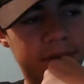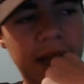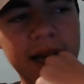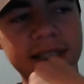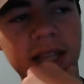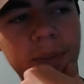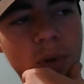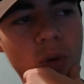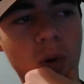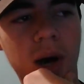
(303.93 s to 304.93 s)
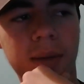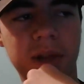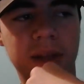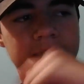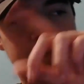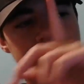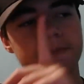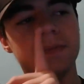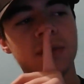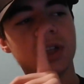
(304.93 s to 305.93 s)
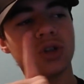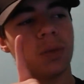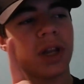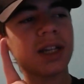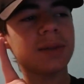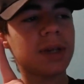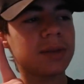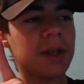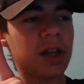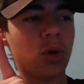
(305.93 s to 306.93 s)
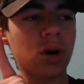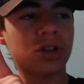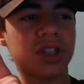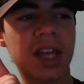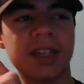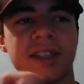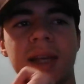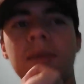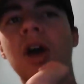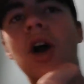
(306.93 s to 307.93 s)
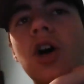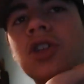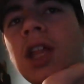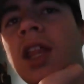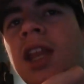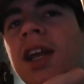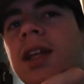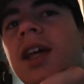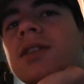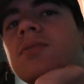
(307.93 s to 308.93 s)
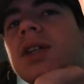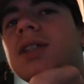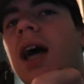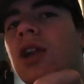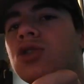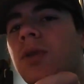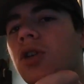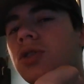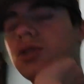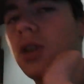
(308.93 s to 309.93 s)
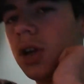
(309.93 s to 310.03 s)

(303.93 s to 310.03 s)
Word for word: hashtag ¿Subirás más videojuegos de Steam o te dedicarás más a los blogs?